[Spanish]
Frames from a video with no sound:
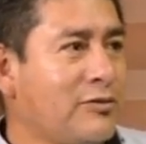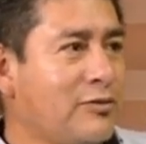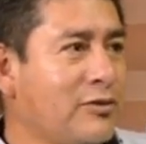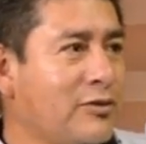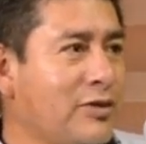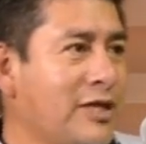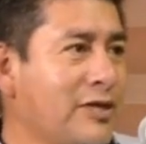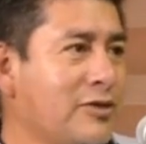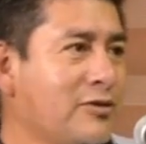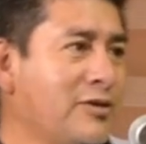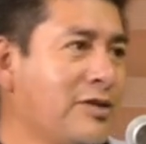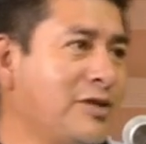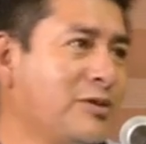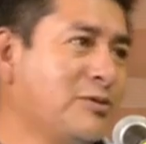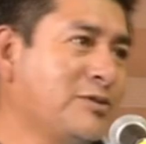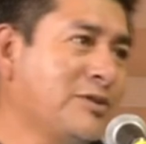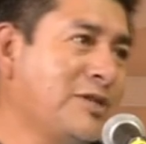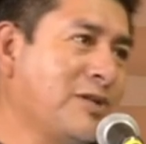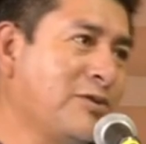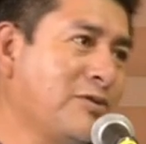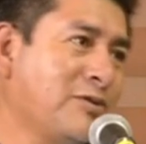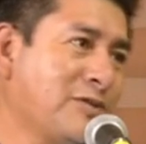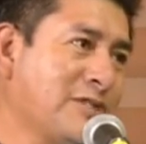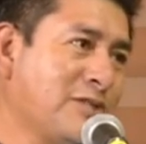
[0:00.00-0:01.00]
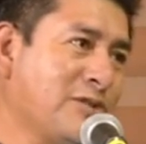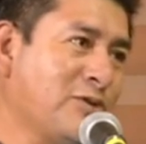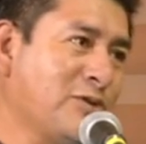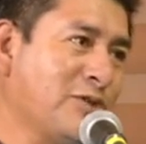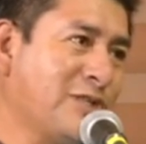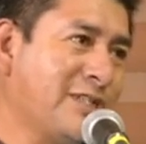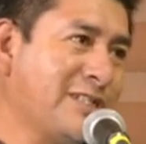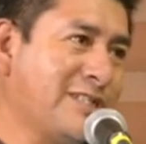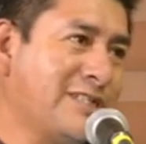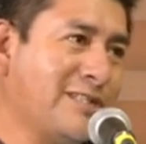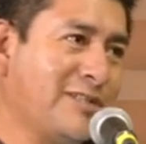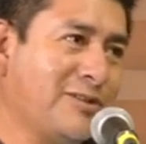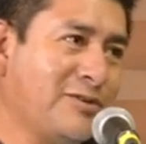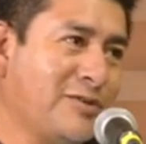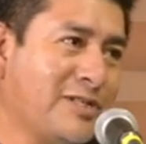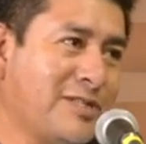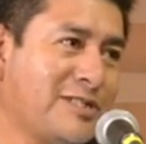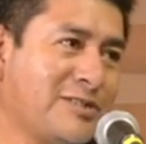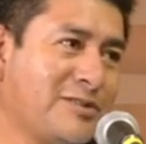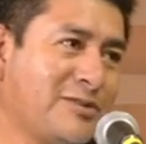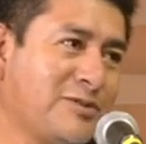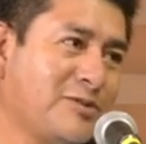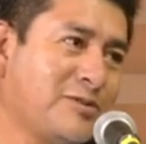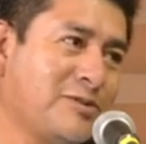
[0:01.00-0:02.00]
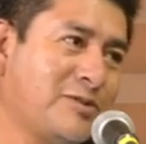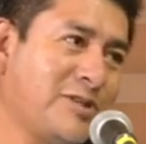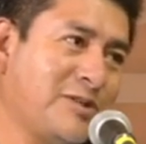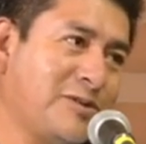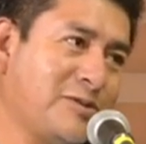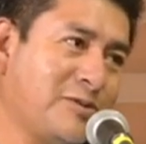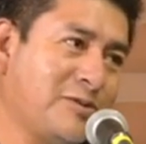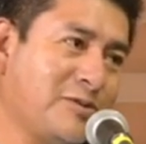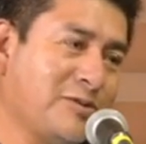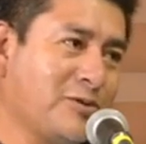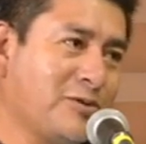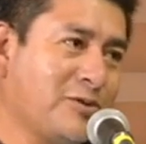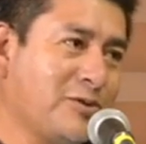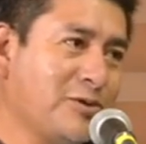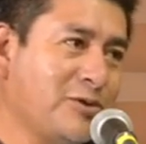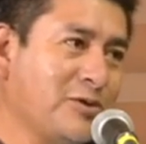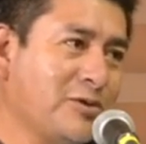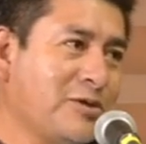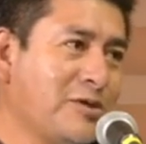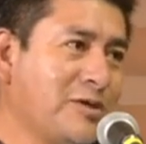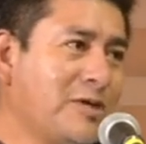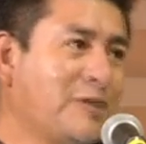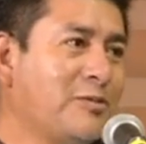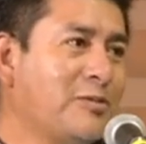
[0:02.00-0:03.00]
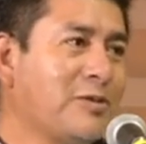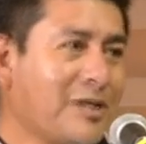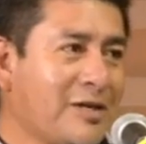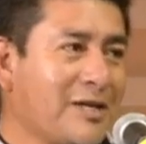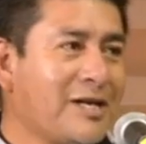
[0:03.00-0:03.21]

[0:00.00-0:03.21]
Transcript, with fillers: defoliador y gusano descortezador, ese es otro otro rollo.